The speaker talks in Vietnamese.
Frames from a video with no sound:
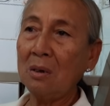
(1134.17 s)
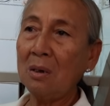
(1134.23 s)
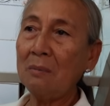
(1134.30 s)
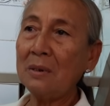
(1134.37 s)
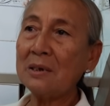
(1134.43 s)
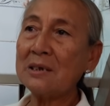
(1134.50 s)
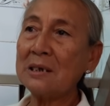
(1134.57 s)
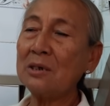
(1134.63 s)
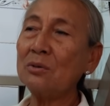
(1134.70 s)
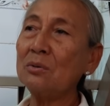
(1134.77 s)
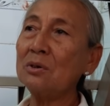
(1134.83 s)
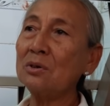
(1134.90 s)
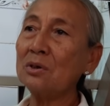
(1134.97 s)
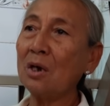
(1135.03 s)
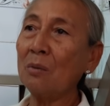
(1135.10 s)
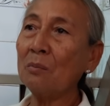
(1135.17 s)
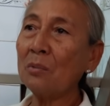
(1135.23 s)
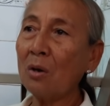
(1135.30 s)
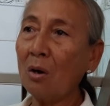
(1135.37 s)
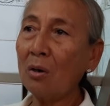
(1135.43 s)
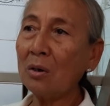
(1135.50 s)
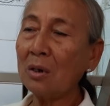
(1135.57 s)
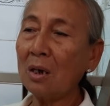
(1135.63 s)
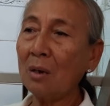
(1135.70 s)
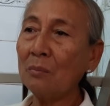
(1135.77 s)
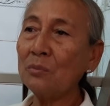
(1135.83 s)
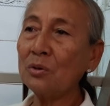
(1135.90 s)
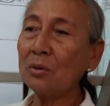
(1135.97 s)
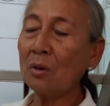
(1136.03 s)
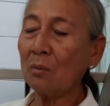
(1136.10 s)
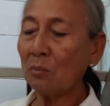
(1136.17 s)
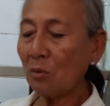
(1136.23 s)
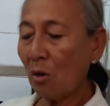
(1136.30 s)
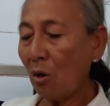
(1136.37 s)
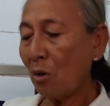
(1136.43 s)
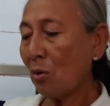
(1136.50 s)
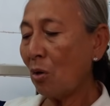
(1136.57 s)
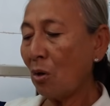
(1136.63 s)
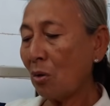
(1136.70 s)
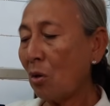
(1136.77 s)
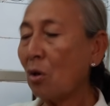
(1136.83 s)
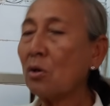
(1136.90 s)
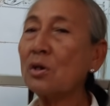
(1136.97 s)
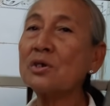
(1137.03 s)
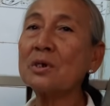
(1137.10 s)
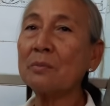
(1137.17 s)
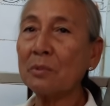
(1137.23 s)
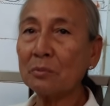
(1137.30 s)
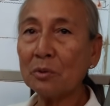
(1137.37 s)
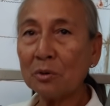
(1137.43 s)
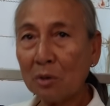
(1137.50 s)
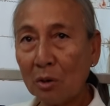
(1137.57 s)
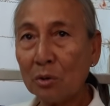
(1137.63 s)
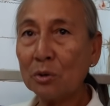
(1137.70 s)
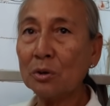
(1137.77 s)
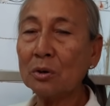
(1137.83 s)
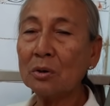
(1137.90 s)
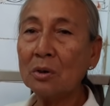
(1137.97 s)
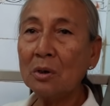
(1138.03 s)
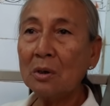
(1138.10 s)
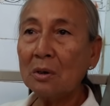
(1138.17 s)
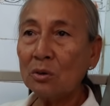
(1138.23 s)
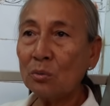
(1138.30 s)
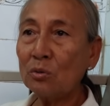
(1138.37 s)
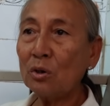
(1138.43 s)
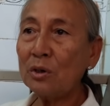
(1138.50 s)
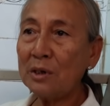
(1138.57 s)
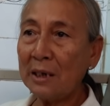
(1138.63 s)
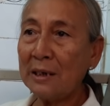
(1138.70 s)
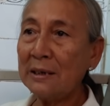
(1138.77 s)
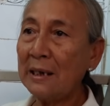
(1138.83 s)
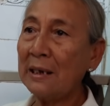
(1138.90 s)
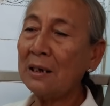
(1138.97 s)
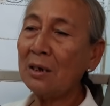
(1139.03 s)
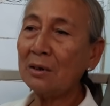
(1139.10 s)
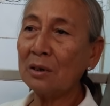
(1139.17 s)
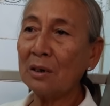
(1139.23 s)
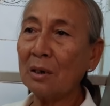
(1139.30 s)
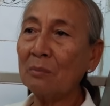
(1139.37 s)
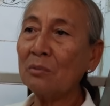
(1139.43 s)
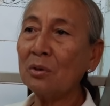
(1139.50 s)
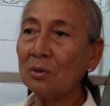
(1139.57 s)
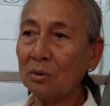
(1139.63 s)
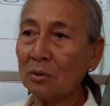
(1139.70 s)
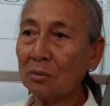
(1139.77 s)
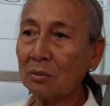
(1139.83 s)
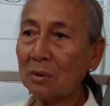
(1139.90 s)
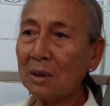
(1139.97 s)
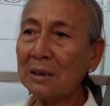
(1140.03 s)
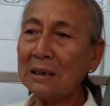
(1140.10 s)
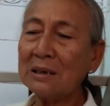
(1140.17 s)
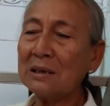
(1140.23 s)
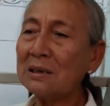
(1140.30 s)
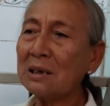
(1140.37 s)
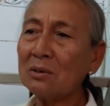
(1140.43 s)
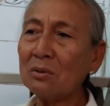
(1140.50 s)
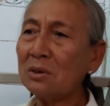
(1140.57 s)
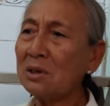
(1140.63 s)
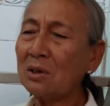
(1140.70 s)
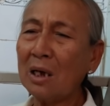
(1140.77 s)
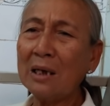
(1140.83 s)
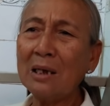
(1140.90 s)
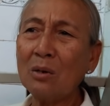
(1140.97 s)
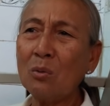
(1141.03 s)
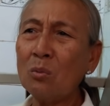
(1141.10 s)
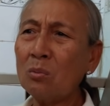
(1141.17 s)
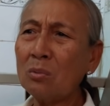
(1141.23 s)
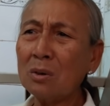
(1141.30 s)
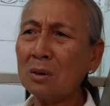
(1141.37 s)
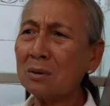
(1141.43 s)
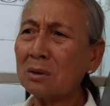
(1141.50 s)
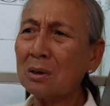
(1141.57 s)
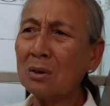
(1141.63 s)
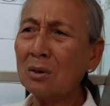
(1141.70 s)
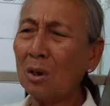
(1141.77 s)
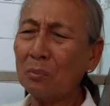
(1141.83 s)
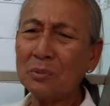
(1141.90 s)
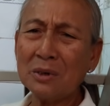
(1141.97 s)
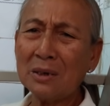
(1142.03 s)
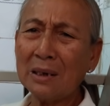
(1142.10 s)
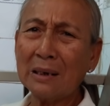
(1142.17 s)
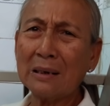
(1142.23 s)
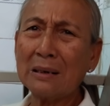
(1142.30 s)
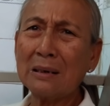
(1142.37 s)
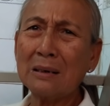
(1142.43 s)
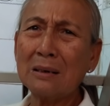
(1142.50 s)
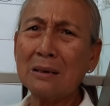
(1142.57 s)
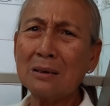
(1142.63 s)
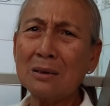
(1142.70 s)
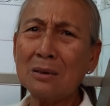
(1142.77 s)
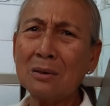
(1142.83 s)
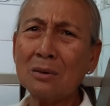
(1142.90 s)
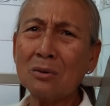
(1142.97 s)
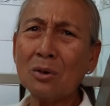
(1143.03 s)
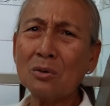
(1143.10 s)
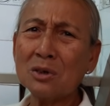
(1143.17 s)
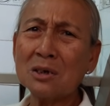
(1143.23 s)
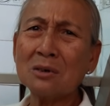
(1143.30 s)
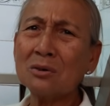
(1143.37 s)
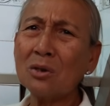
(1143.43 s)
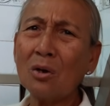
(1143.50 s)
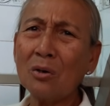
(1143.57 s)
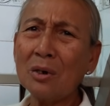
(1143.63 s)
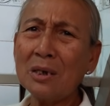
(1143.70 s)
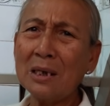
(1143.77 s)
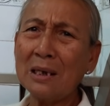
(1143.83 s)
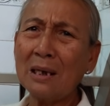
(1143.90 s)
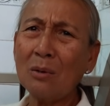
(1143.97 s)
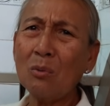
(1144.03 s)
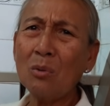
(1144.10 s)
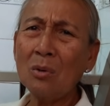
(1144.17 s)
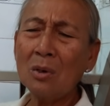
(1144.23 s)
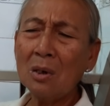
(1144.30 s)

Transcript: cái bác sĩ tôi đưa cho ông coi cái ông ông coi coi coi coi xong ông nói coi được tôi nói vậy vậy đó rồi ông nói được cái này thì chắc có khi phải để uống à, tự độc cái này đừng có sưng thôi cái gì đâu